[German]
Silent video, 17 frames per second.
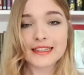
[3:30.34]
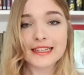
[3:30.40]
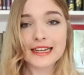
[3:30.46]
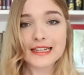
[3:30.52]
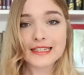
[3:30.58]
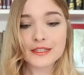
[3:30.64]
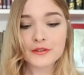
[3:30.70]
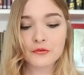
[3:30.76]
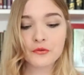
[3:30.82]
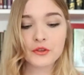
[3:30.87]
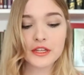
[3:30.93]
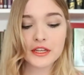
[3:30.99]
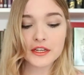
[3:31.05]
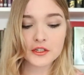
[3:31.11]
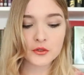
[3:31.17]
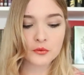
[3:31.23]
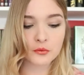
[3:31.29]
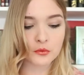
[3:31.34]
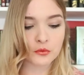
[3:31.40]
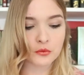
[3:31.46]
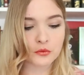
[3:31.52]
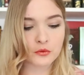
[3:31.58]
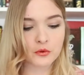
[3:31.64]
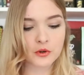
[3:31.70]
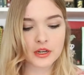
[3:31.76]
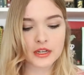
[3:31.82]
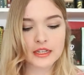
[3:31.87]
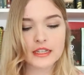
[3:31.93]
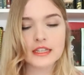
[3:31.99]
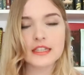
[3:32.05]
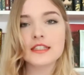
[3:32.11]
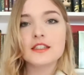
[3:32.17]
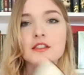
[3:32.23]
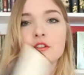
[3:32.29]
Das vierte Buch
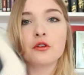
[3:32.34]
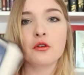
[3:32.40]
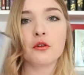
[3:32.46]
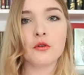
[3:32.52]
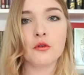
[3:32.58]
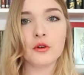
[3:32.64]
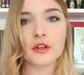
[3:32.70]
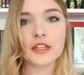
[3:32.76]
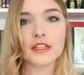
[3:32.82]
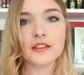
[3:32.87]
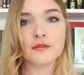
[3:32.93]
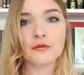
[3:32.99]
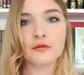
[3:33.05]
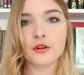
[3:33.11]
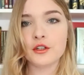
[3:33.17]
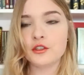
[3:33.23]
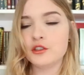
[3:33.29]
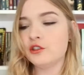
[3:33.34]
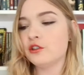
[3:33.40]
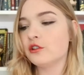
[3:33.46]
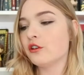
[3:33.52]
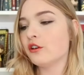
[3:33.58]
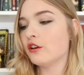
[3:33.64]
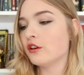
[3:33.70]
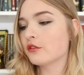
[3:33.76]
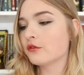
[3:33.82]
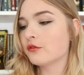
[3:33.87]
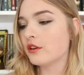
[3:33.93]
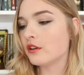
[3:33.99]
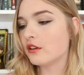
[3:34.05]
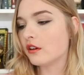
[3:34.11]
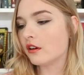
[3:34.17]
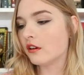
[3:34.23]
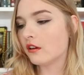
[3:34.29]
ist Chroniken von New York
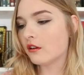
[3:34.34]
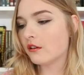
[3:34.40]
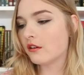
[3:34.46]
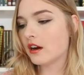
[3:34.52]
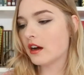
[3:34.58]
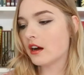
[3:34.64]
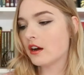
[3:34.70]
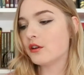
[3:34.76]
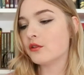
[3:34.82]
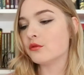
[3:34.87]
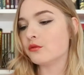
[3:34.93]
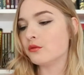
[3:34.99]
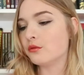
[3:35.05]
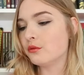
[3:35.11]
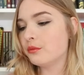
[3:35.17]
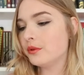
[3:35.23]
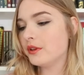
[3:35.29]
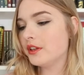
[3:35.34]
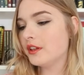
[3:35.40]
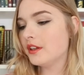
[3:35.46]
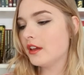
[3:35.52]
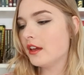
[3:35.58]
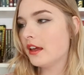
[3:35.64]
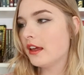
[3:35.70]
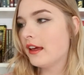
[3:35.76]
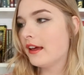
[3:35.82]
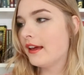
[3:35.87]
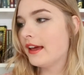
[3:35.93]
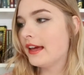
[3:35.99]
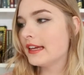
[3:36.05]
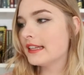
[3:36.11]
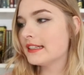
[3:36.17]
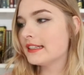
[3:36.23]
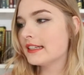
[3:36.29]
von Laura Ruby.
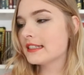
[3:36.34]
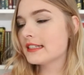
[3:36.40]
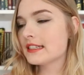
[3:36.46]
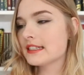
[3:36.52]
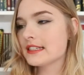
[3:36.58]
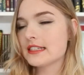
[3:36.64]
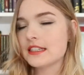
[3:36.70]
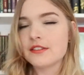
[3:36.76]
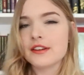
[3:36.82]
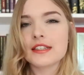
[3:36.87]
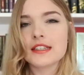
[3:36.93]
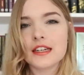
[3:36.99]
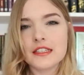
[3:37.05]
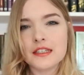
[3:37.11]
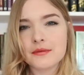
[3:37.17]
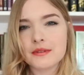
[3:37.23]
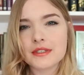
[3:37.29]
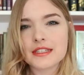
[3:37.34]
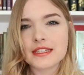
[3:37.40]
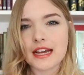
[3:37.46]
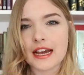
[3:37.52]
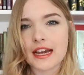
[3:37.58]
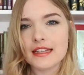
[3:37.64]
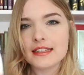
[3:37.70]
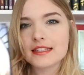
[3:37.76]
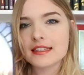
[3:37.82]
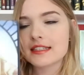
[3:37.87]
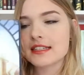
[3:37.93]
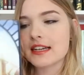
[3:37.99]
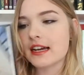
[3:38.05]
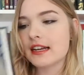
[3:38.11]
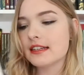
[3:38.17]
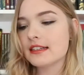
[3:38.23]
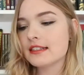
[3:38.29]
Das ist, ich weiß gar nicht, ob das ein
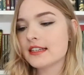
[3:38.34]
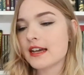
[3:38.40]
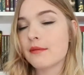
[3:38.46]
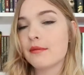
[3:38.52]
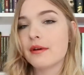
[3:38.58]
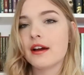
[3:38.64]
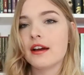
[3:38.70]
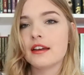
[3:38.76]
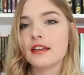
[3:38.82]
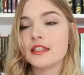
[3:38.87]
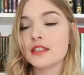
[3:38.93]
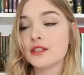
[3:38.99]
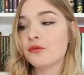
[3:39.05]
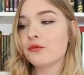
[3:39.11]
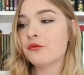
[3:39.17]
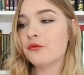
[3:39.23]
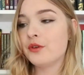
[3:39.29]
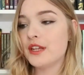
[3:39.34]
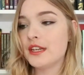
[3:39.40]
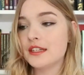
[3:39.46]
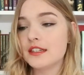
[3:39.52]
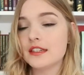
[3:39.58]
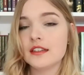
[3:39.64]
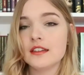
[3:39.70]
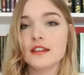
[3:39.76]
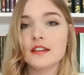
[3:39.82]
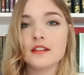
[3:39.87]
Einzelteil ist, aber ich finde,